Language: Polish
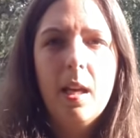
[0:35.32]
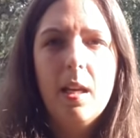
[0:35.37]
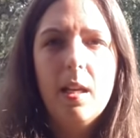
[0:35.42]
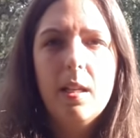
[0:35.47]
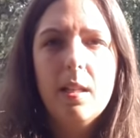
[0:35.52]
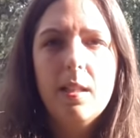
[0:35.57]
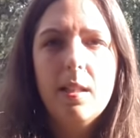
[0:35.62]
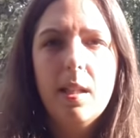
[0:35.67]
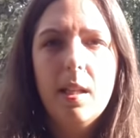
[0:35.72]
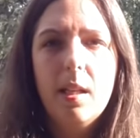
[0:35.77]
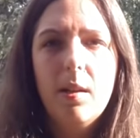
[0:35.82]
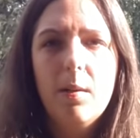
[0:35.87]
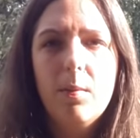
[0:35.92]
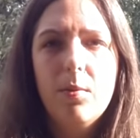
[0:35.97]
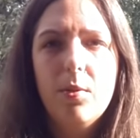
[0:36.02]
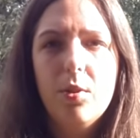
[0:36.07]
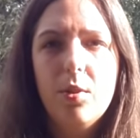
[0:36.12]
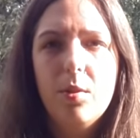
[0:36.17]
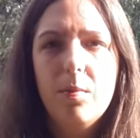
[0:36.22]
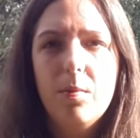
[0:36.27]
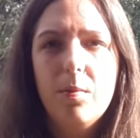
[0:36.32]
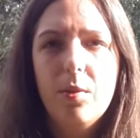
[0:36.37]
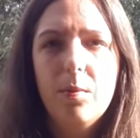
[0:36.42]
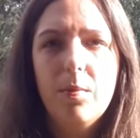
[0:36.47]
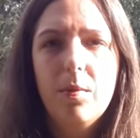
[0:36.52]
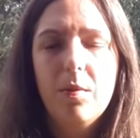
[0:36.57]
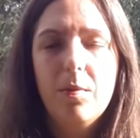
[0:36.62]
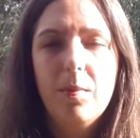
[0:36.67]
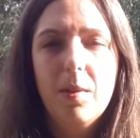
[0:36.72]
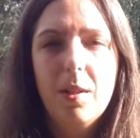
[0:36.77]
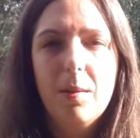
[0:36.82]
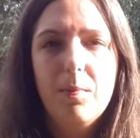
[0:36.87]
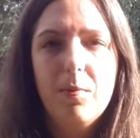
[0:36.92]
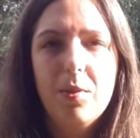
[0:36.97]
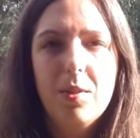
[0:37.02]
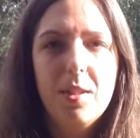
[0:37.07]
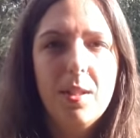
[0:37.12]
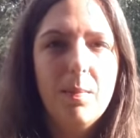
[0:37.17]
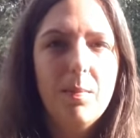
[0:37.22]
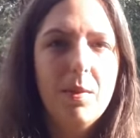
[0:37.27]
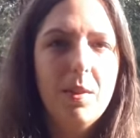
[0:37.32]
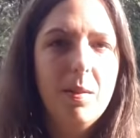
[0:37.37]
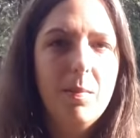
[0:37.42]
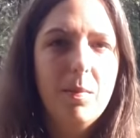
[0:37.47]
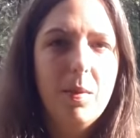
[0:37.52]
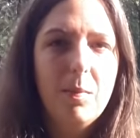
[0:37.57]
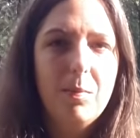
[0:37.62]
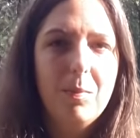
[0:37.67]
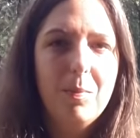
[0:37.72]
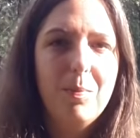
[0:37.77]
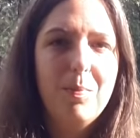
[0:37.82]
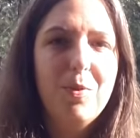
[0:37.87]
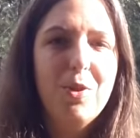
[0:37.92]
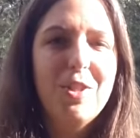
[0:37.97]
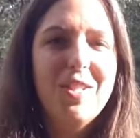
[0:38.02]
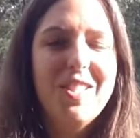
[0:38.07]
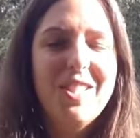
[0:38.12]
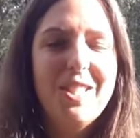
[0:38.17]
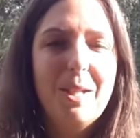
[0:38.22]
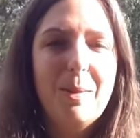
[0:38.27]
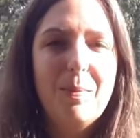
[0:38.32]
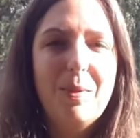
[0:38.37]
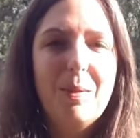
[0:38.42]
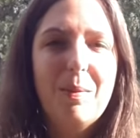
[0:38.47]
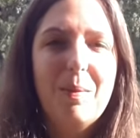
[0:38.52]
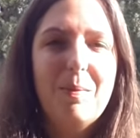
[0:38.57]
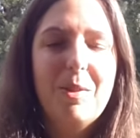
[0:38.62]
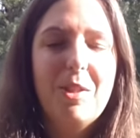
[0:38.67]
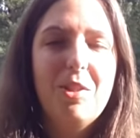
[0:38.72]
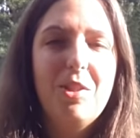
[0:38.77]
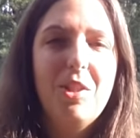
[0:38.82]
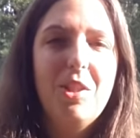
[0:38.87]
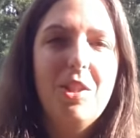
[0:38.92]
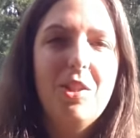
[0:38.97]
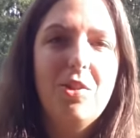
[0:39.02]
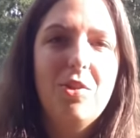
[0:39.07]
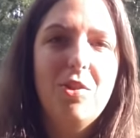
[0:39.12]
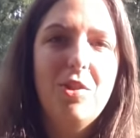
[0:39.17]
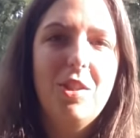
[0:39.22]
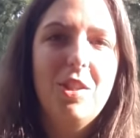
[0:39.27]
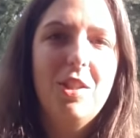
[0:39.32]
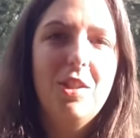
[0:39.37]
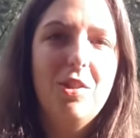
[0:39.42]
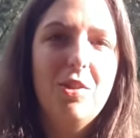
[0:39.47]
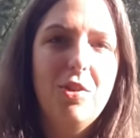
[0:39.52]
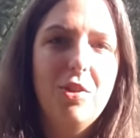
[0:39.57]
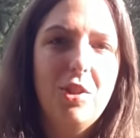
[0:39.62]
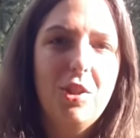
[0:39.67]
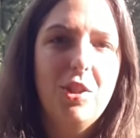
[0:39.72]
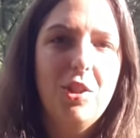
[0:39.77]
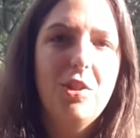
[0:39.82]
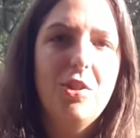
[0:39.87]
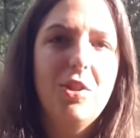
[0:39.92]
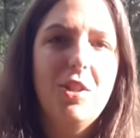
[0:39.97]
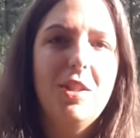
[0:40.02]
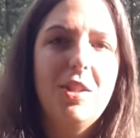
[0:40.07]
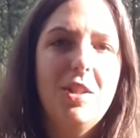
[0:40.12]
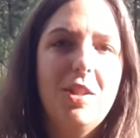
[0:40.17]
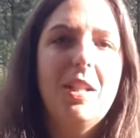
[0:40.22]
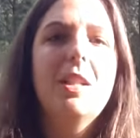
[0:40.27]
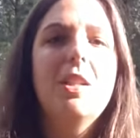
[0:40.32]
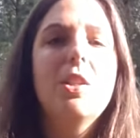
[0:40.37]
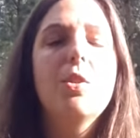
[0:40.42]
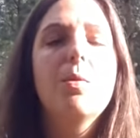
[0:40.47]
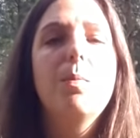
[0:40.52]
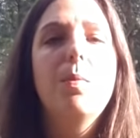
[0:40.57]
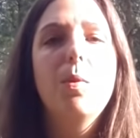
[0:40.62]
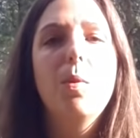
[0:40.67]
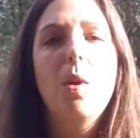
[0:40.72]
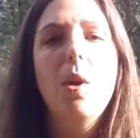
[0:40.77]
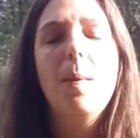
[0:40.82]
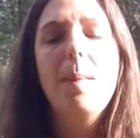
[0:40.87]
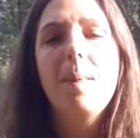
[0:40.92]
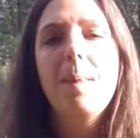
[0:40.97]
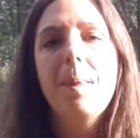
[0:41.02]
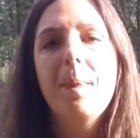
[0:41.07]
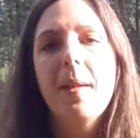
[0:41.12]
E, starałam się, żeby to było w miarę przystępne. Mam, przystępne, mam nadzieję, że, że, że takie też było.